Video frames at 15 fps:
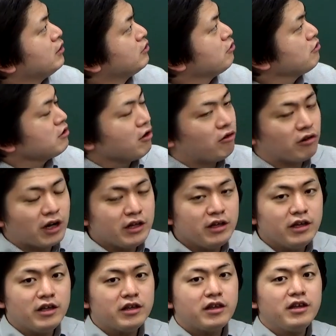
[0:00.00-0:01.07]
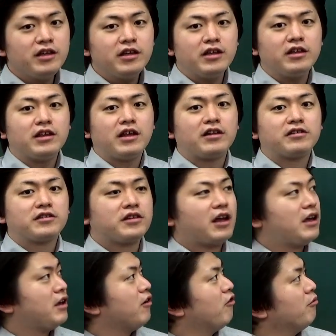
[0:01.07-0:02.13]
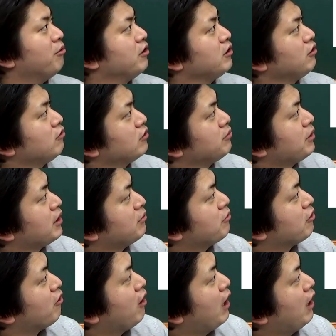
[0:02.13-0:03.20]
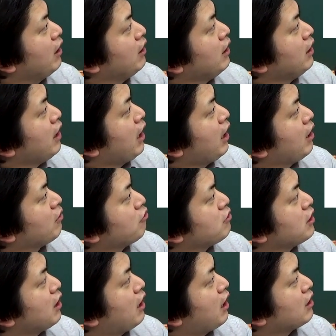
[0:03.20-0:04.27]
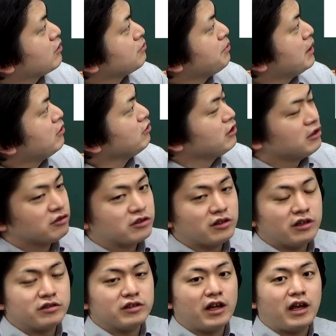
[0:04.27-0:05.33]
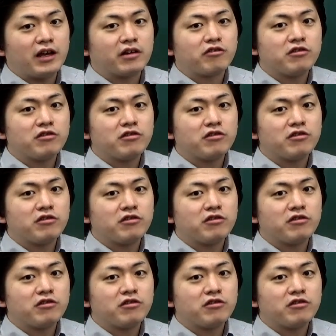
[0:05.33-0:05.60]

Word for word: そして他に真菌でですね、覚えておくべきものは、えー、こちらアスペルギルスですね。